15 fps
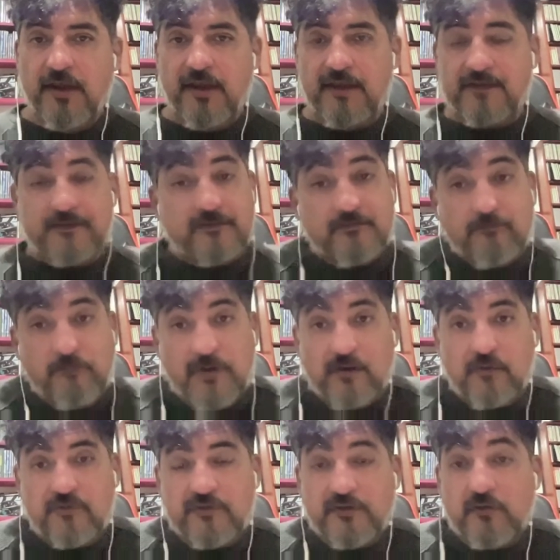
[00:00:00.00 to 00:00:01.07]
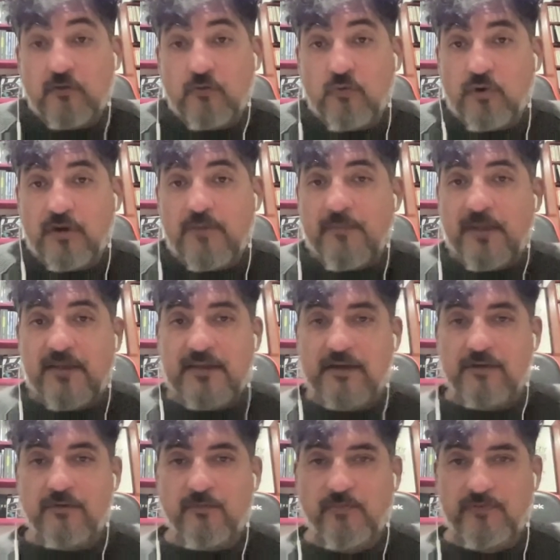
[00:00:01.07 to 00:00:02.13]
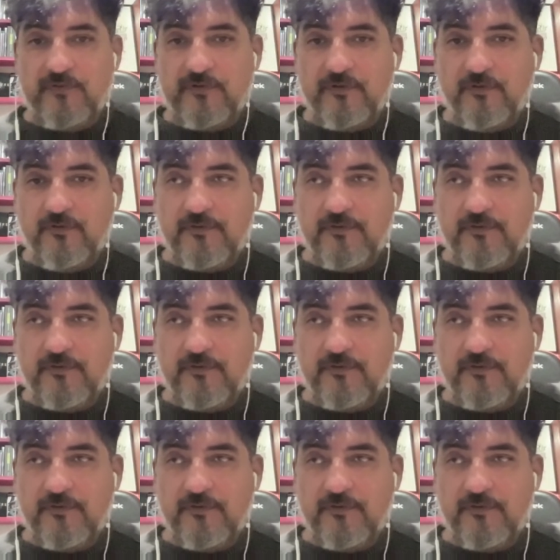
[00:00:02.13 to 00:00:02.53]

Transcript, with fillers: Es una cosa que ocurre en México, pues, ¿no?